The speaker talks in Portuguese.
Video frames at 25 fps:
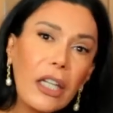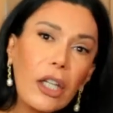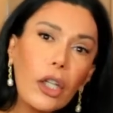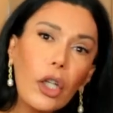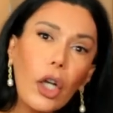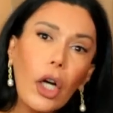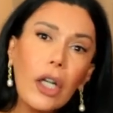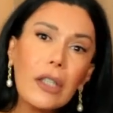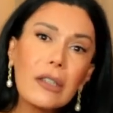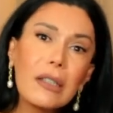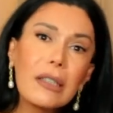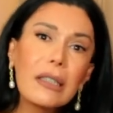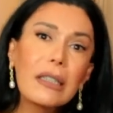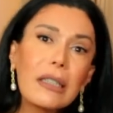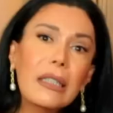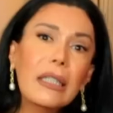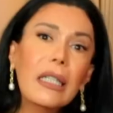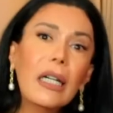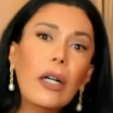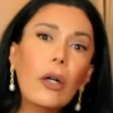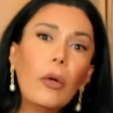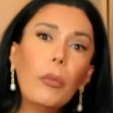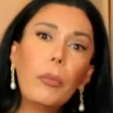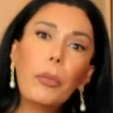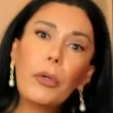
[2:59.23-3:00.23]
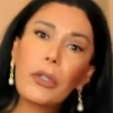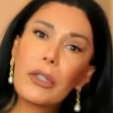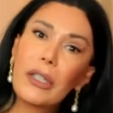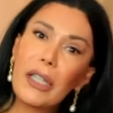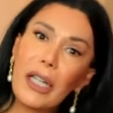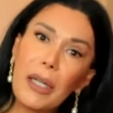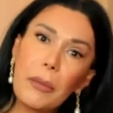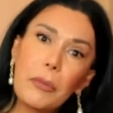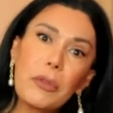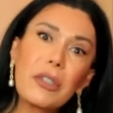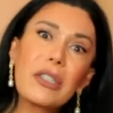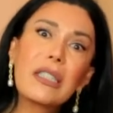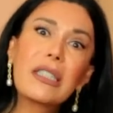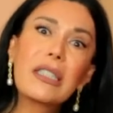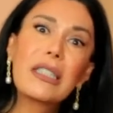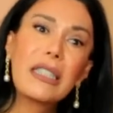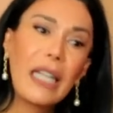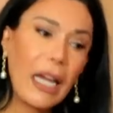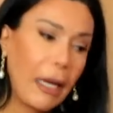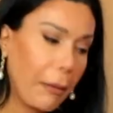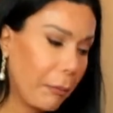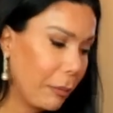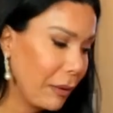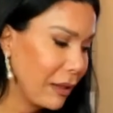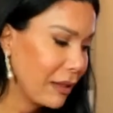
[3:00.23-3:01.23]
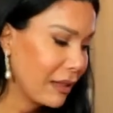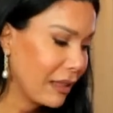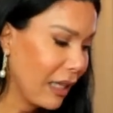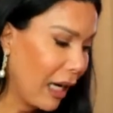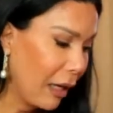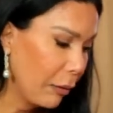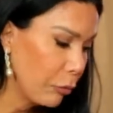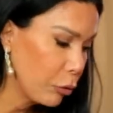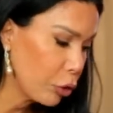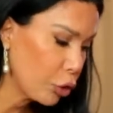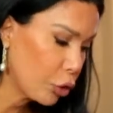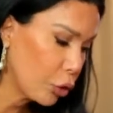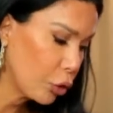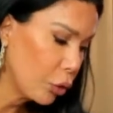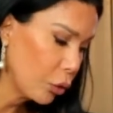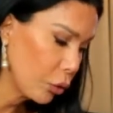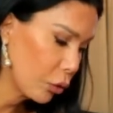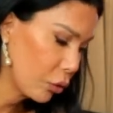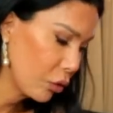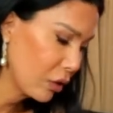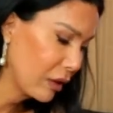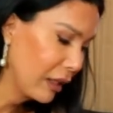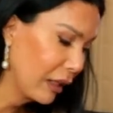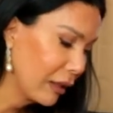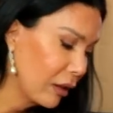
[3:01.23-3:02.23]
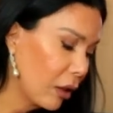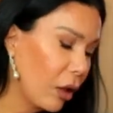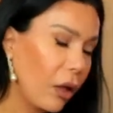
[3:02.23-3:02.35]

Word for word: que nós não podemos sempre estar juntos, né?